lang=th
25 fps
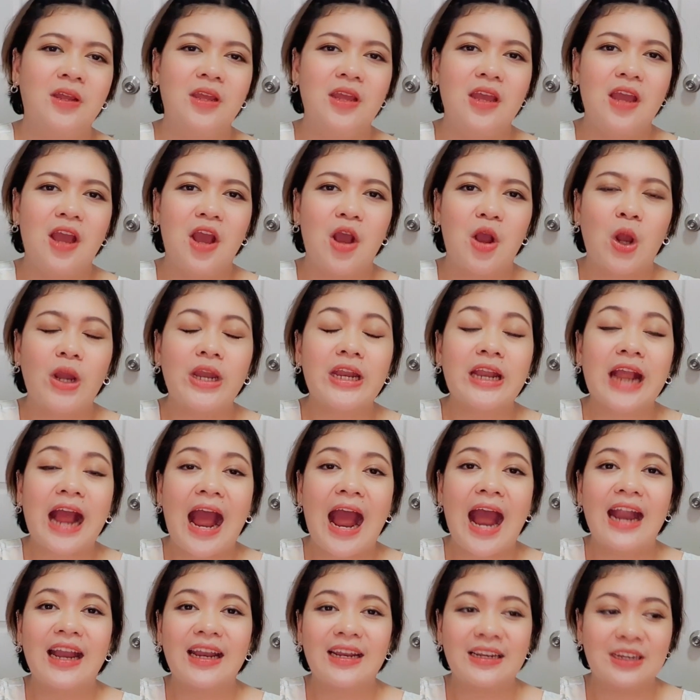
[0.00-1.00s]
ค่อนข้า
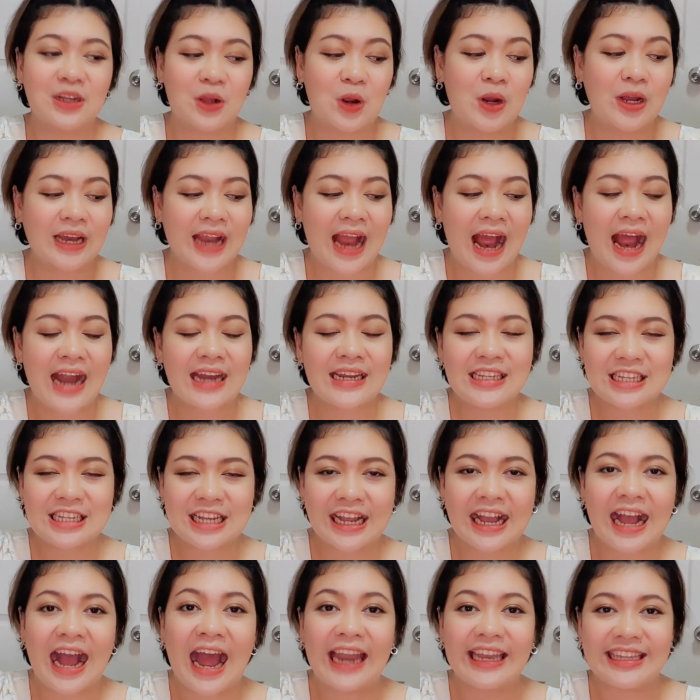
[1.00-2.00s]
งค่อนข้างที่จะ
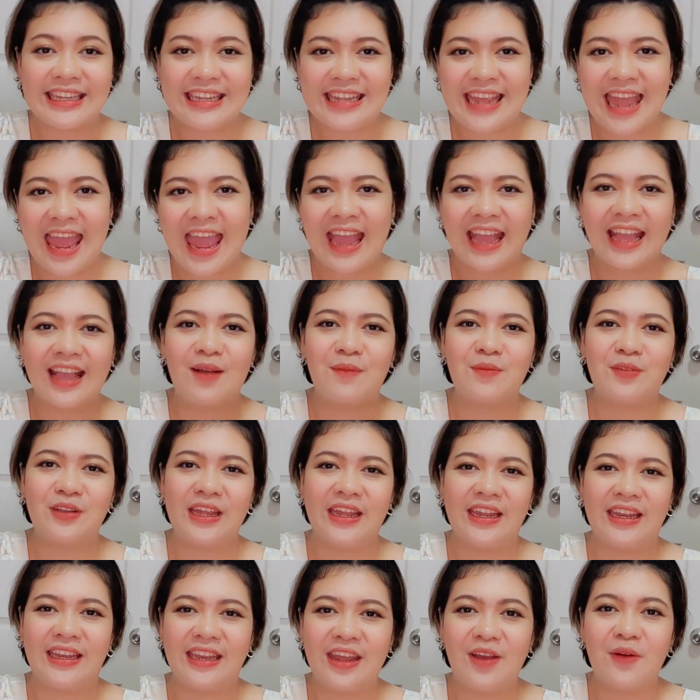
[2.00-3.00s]
ขัดแย้งกับสิ่ง
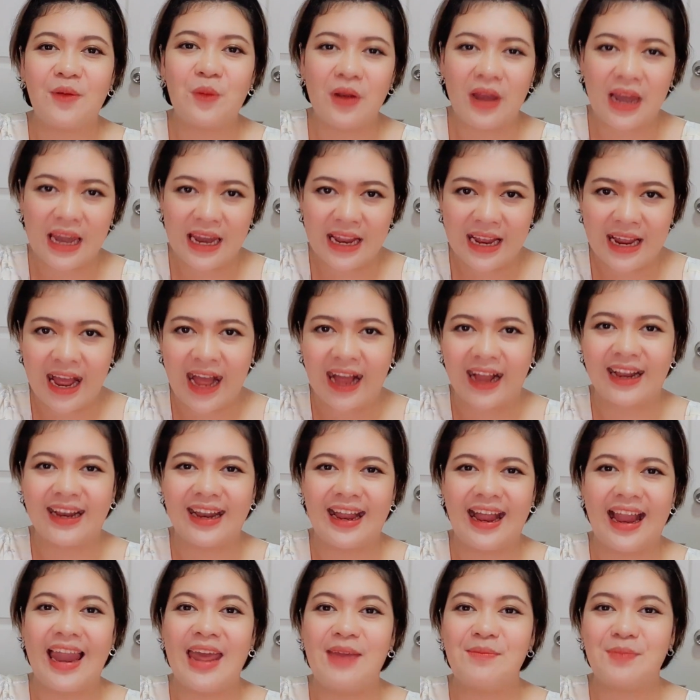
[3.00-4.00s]
ที่คุณเลือกอะ
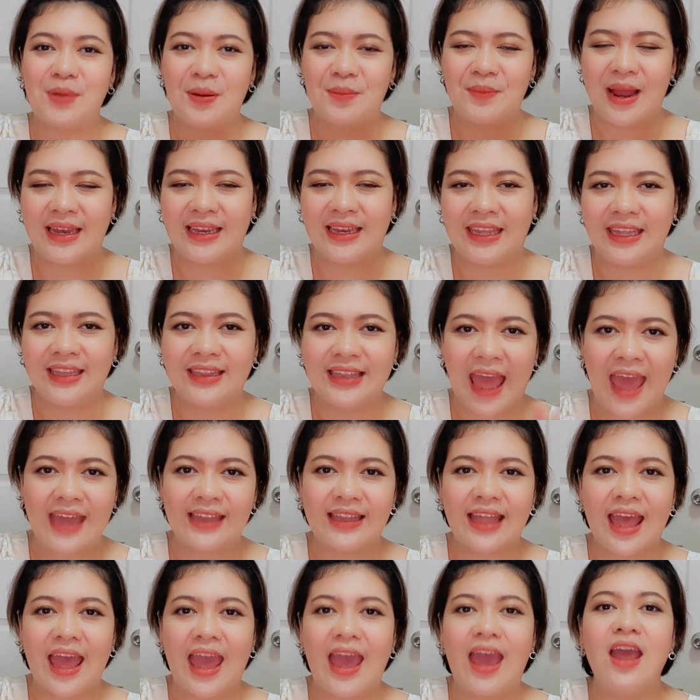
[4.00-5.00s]
ไรประมาณนี้แต่
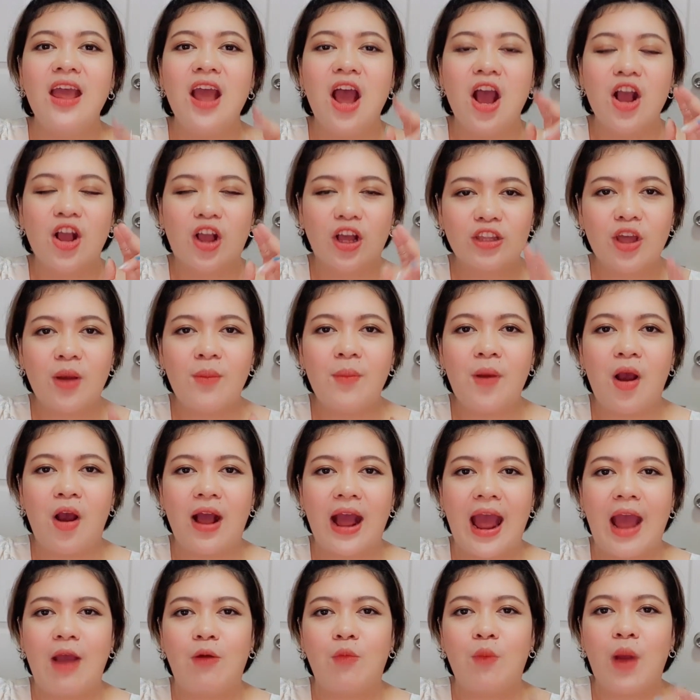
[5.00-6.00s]
แต่ก็ต้องบอก
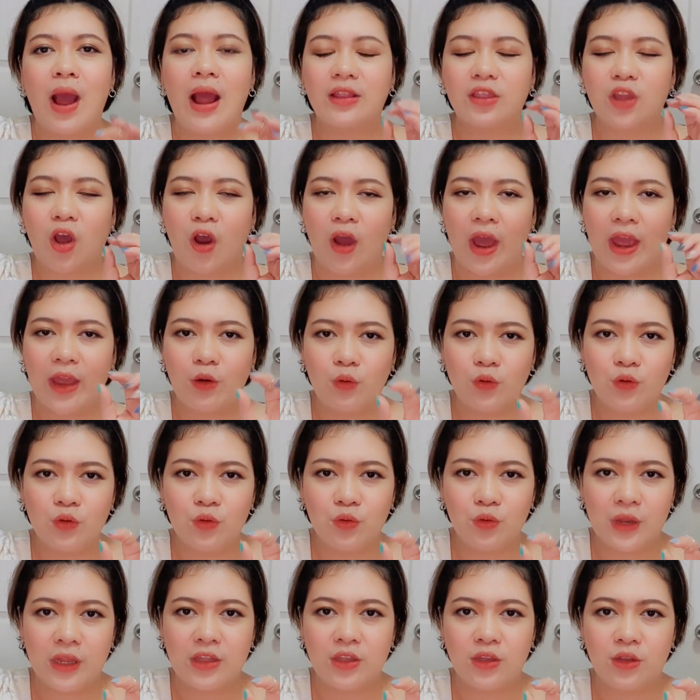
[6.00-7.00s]
ค่ะว่าต่อให้คุณอยู่
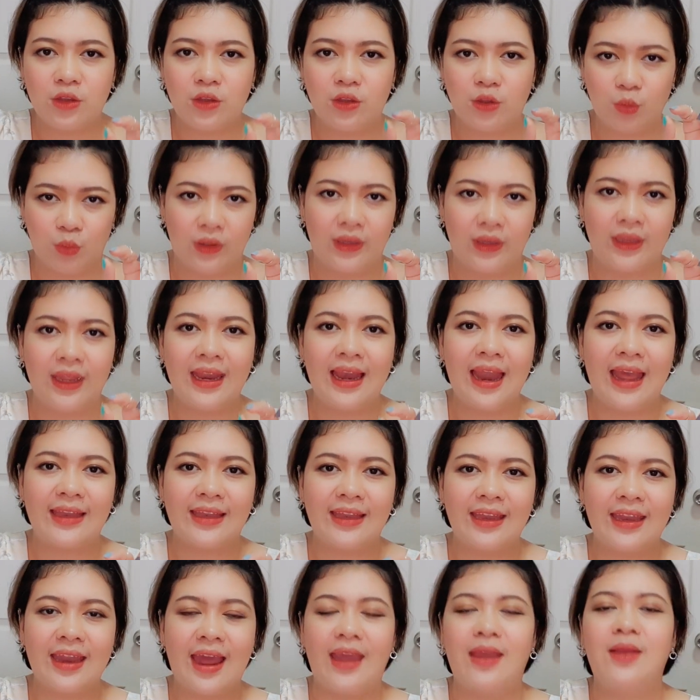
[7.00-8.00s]
ในจุดที่เล็กที่
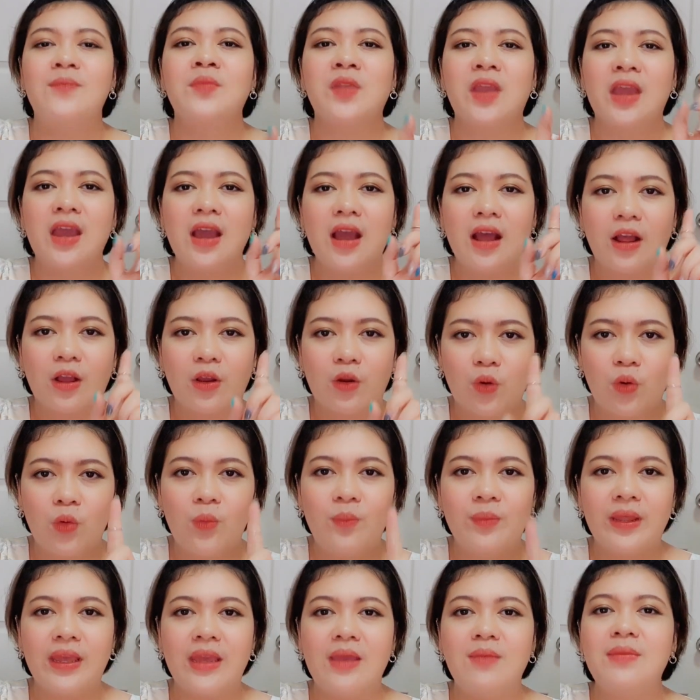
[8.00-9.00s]
ไหนกลุ่ม
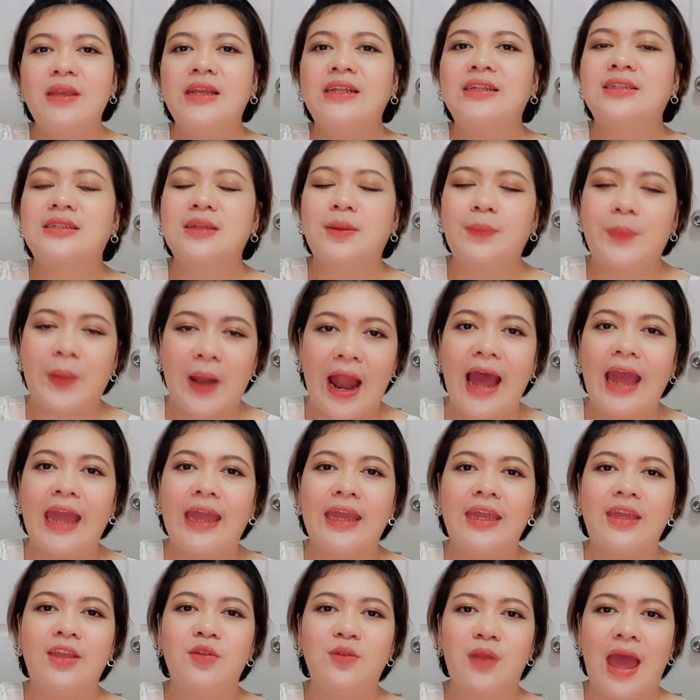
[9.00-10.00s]
นี้มีเซอร์ไพร
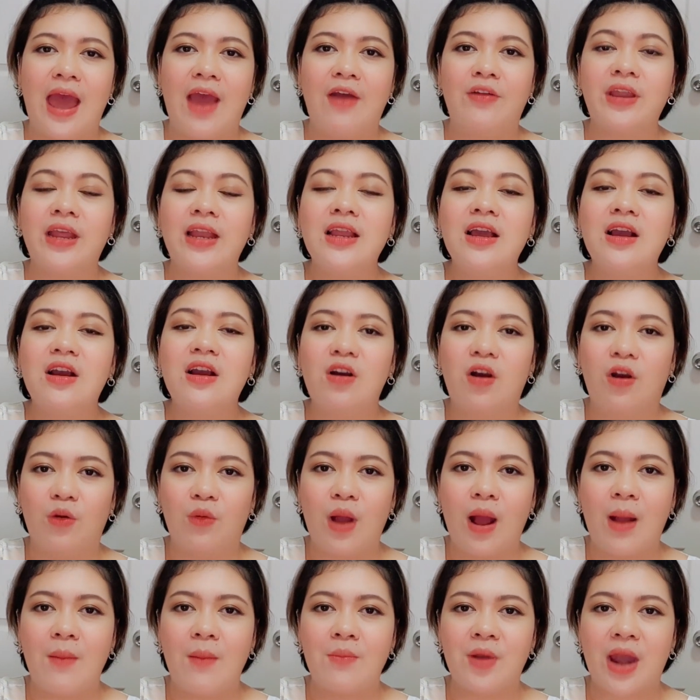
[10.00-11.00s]
ส์อยู่แล้วในเรื่องของค
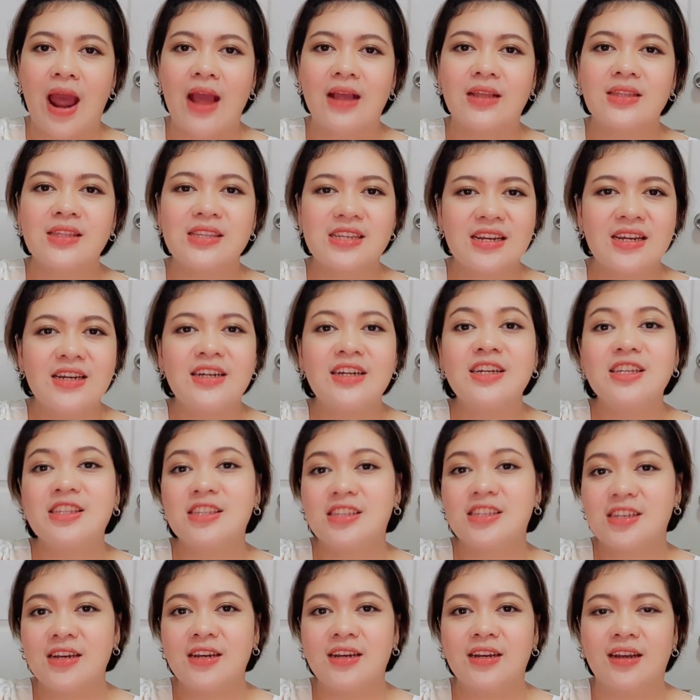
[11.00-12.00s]
วามรักเจอคือเจ
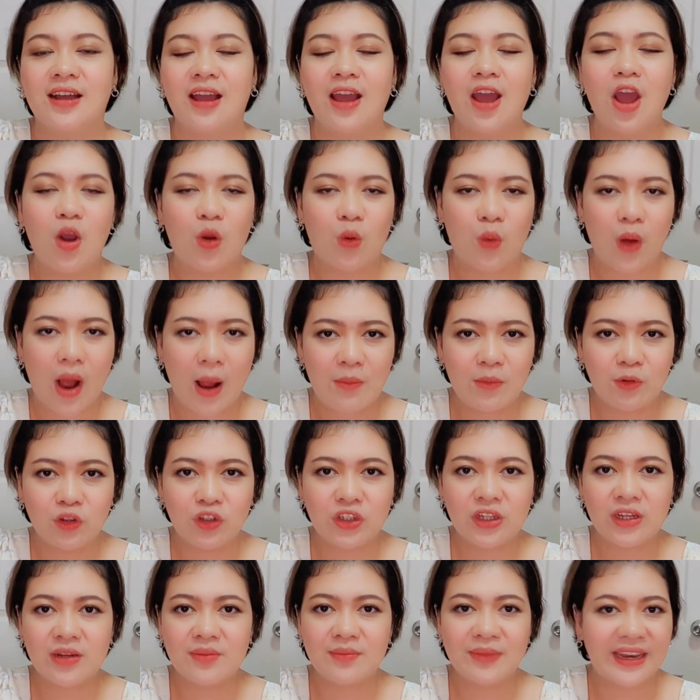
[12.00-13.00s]
อความรู้สึ
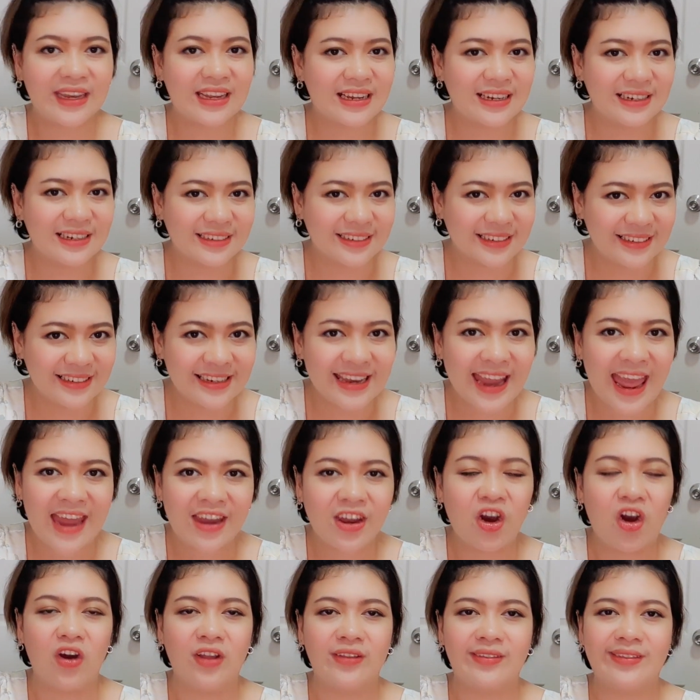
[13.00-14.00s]
กมันเกิดขึ้นแน่น
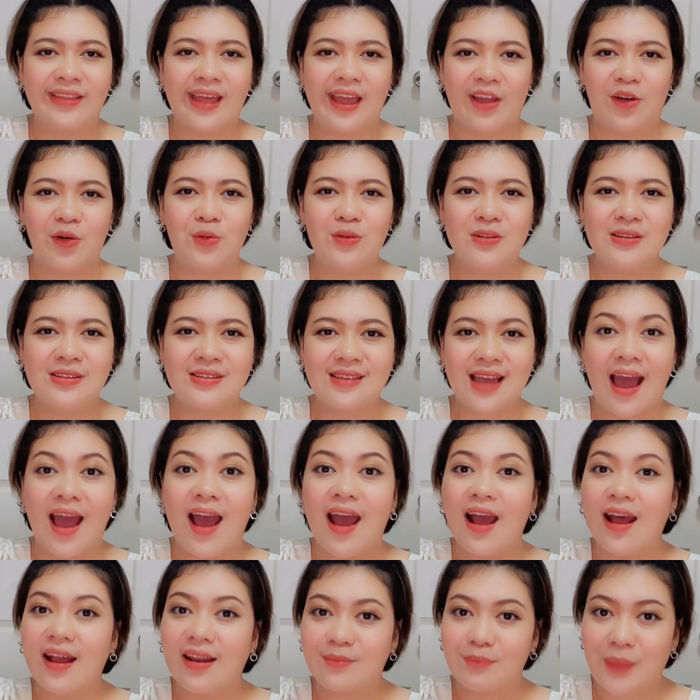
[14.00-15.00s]
อนแต่คุณจะ
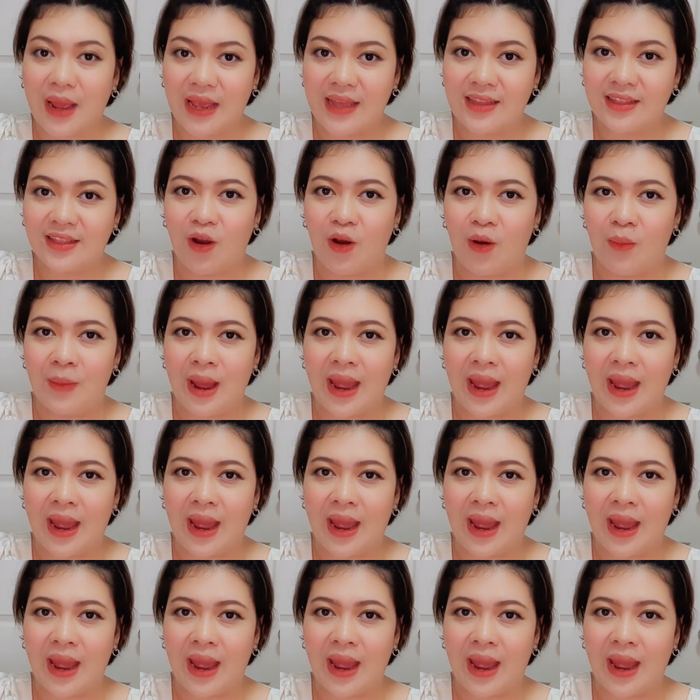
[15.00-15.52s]
ไปต่อไหม